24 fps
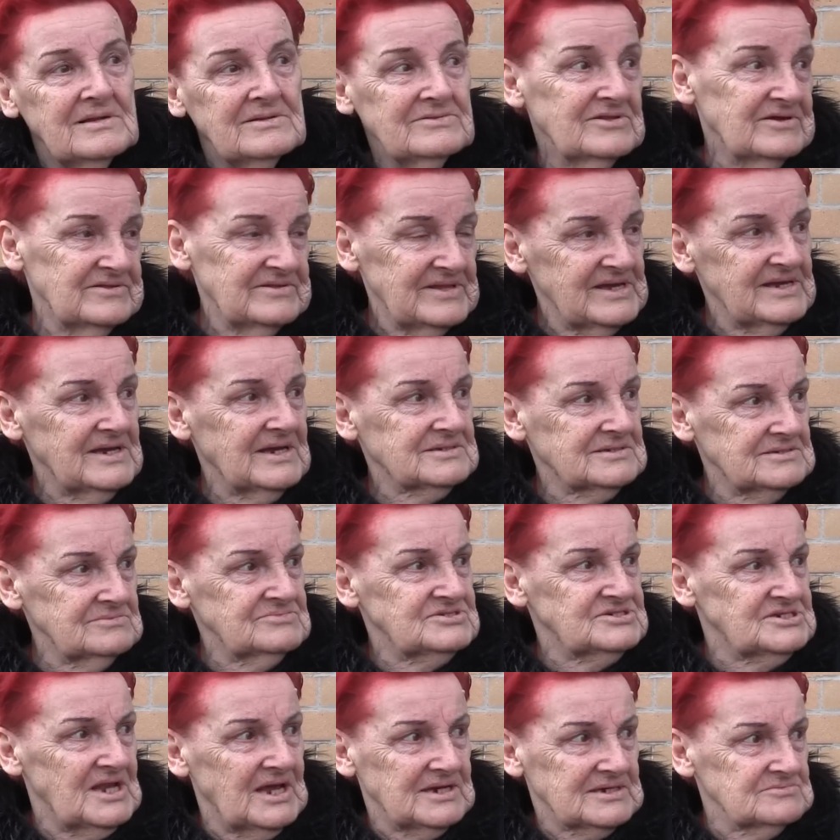no na
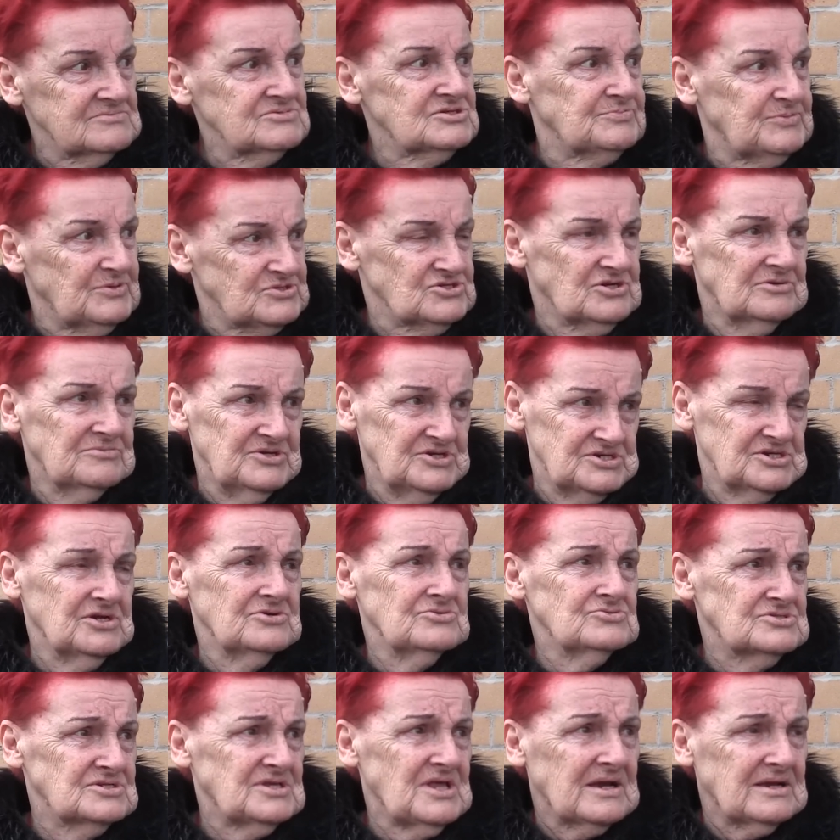jakimś, na jakimś poziomie się
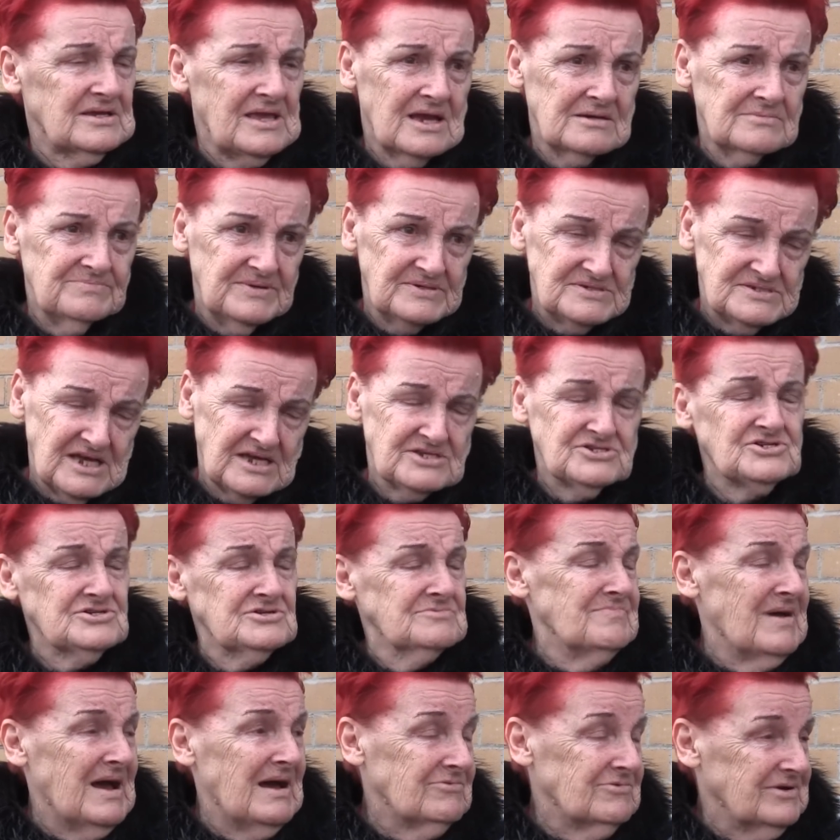już tak jakby
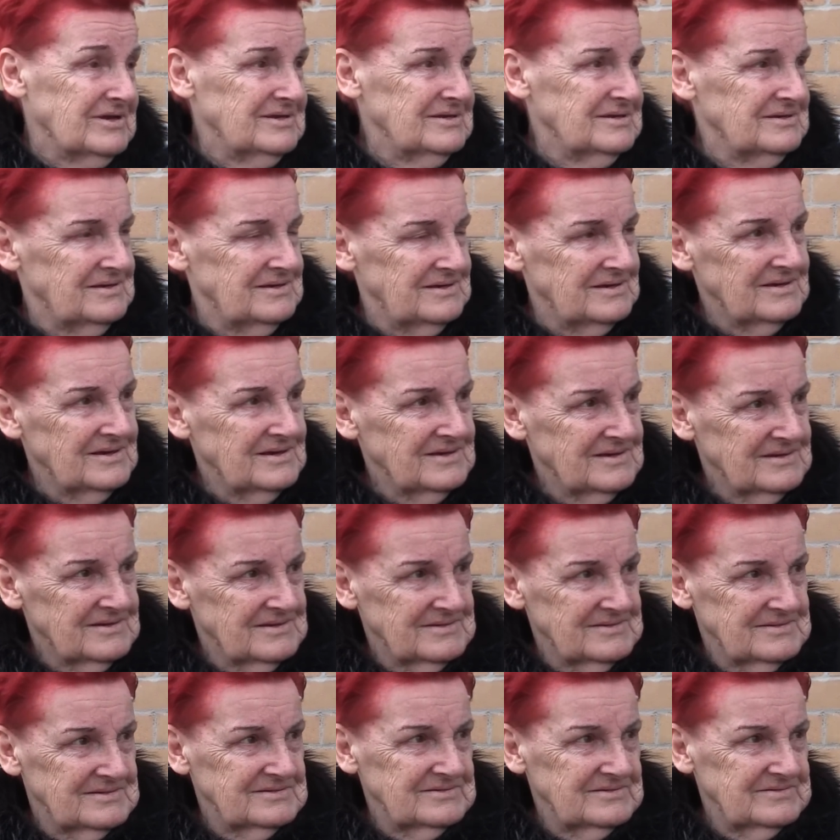zatrzymały. Mhm.
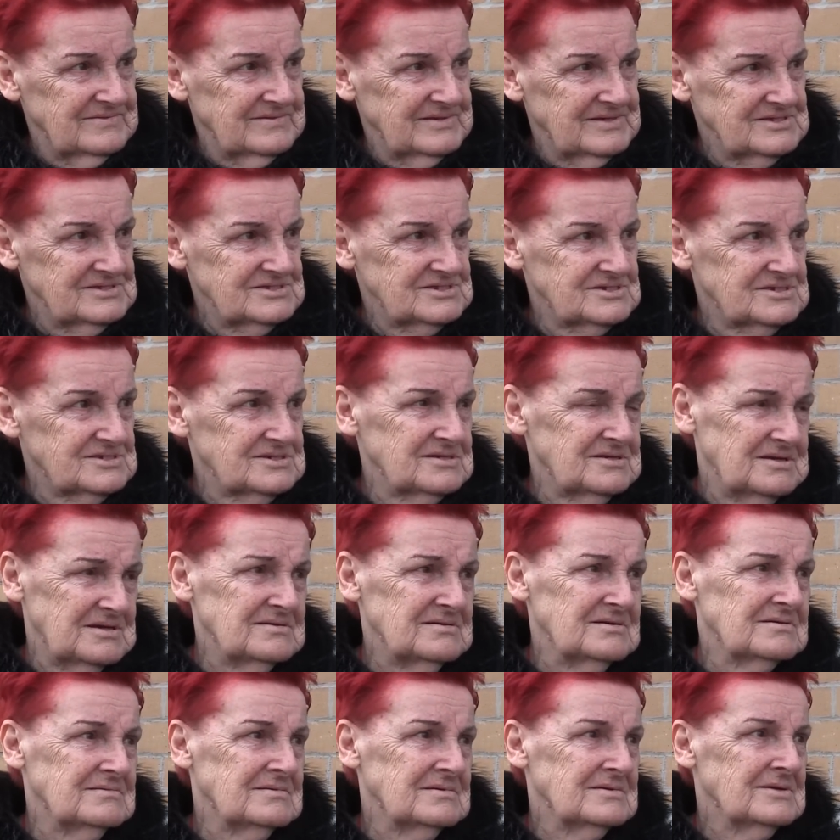Więc... Czyli nie jest
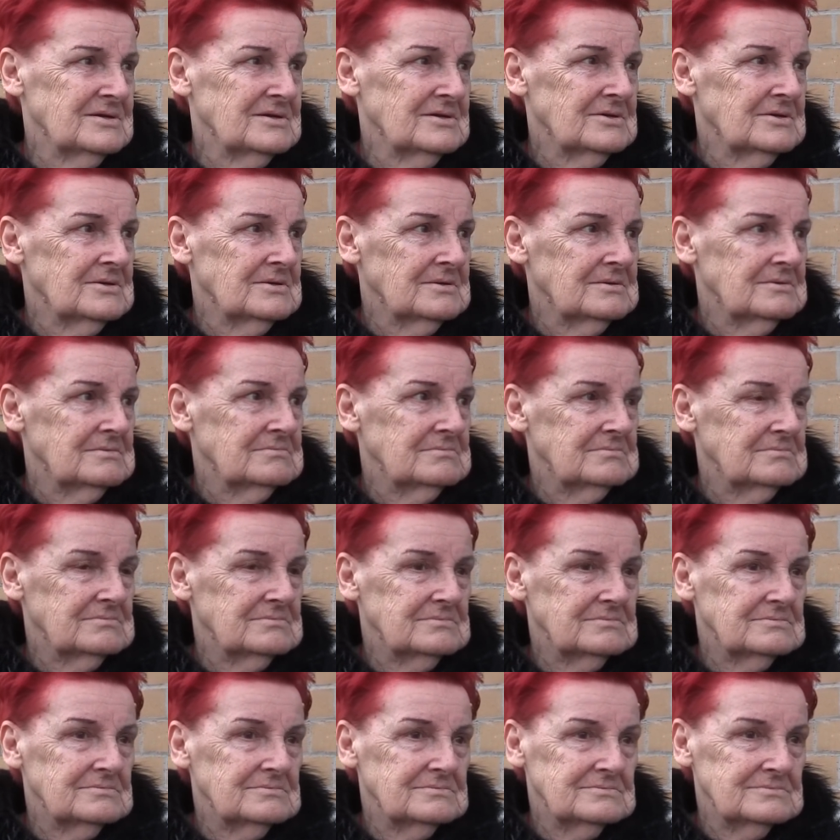aż tak ciężko?
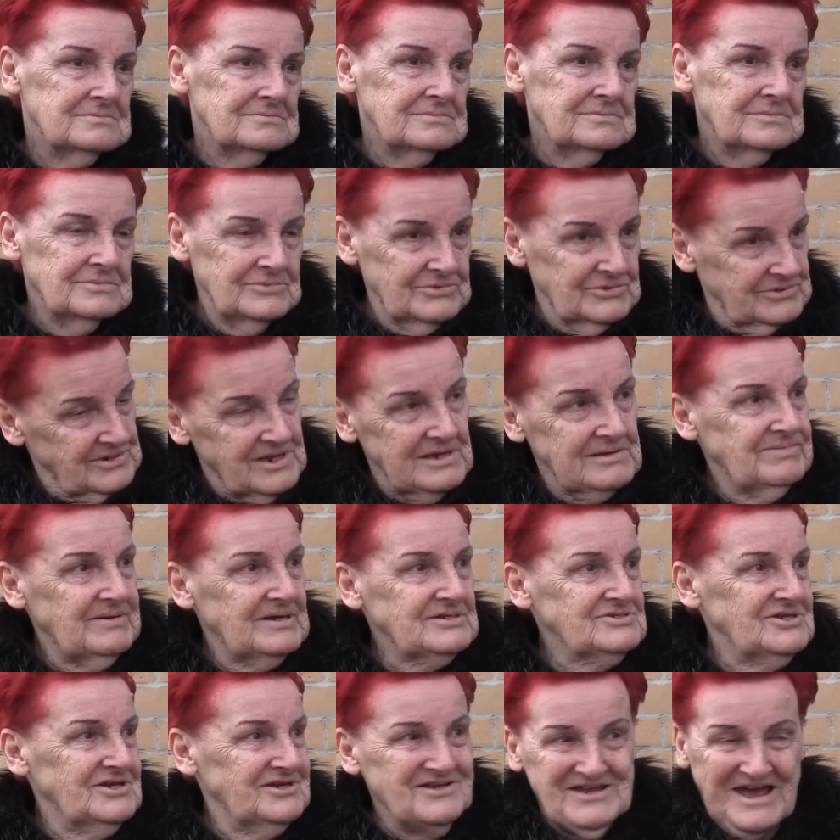No
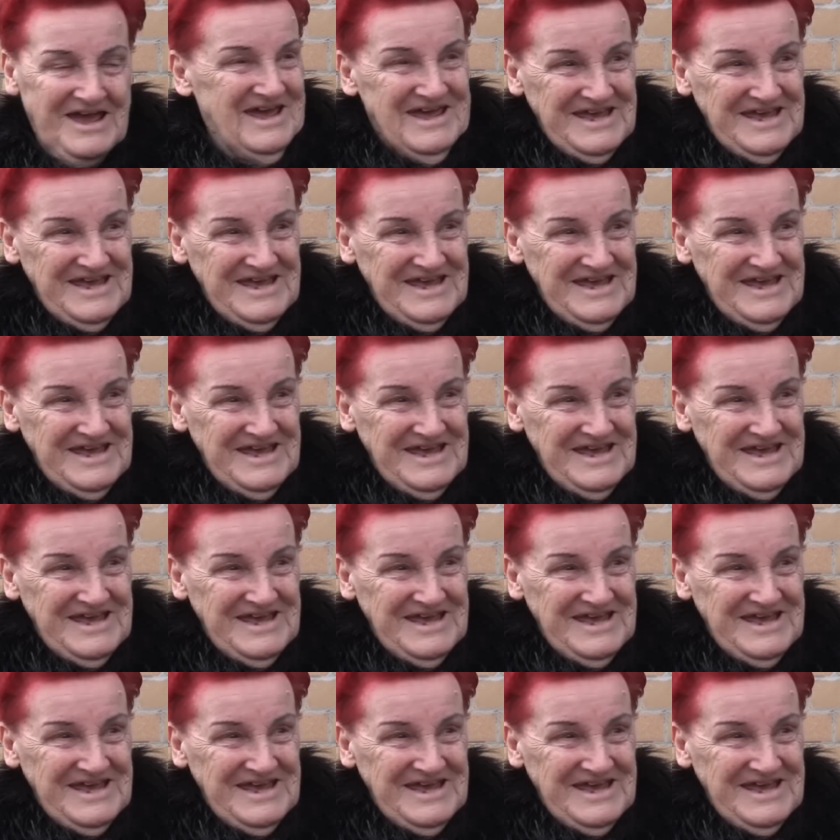najbardziej nie